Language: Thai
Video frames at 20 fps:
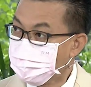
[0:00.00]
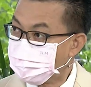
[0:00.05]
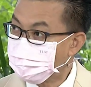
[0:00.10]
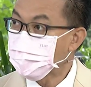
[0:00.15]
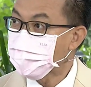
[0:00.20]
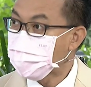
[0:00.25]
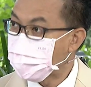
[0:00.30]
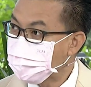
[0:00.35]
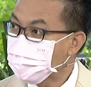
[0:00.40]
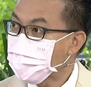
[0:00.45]
งนี้ผม
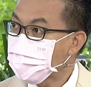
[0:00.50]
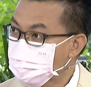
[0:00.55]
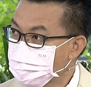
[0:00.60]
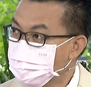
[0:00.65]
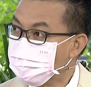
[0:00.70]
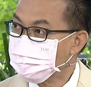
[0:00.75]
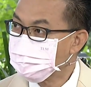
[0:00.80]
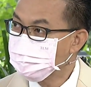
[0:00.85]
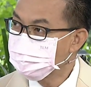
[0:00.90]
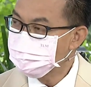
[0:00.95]
เป็นครั้งแรก
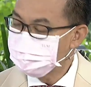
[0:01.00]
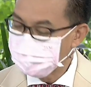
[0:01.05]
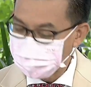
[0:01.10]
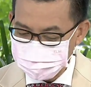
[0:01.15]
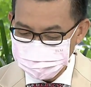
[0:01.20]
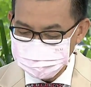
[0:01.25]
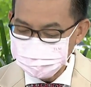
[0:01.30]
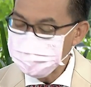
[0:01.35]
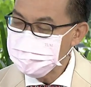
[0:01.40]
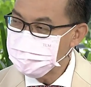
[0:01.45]
ที่ผม
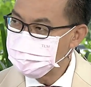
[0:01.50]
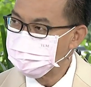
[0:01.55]
ได้ได้